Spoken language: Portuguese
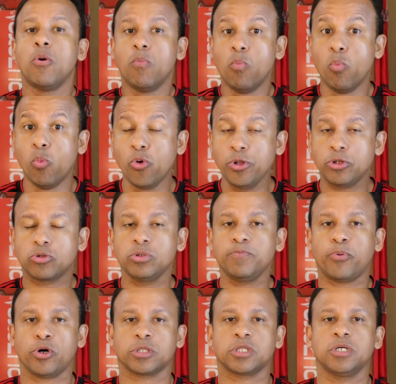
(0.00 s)
muito
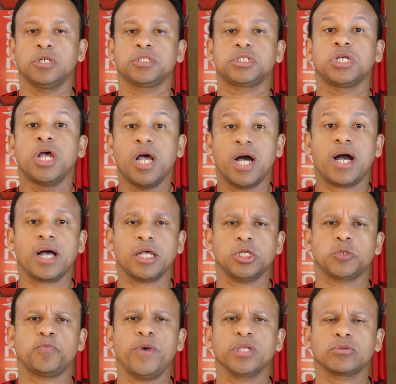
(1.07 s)
importante a
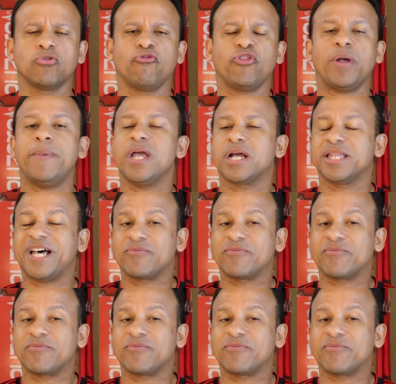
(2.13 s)
respeito do Flamengo,